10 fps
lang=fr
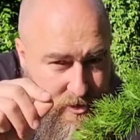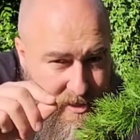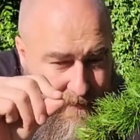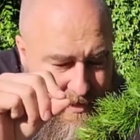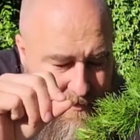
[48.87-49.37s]

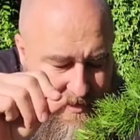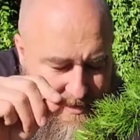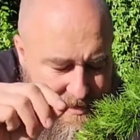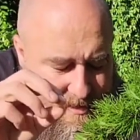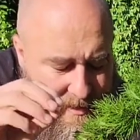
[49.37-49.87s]
Juste avant qu'ils
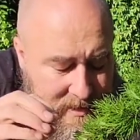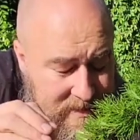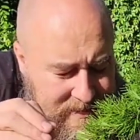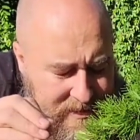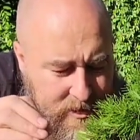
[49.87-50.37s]
verdissent,
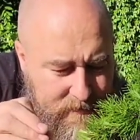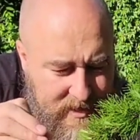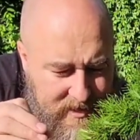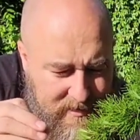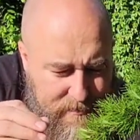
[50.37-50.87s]
ils
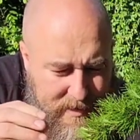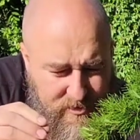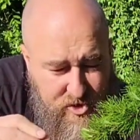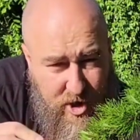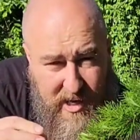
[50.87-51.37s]
deviennent, ils
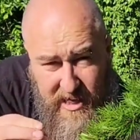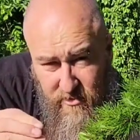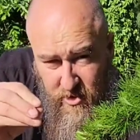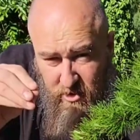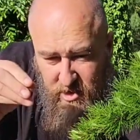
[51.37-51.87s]
passent du
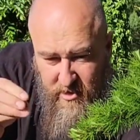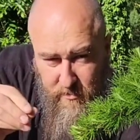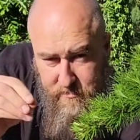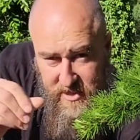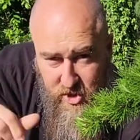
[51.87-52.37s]
orange à un genre
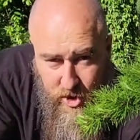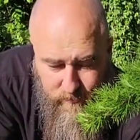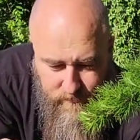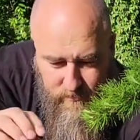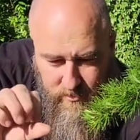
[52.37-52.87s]
de petit
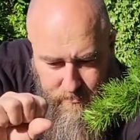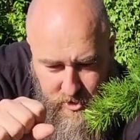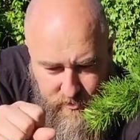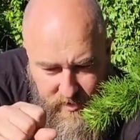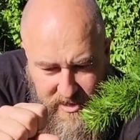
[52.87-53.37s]
jaune.
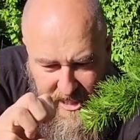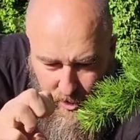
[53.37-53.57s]
Puis tu vois qu'il est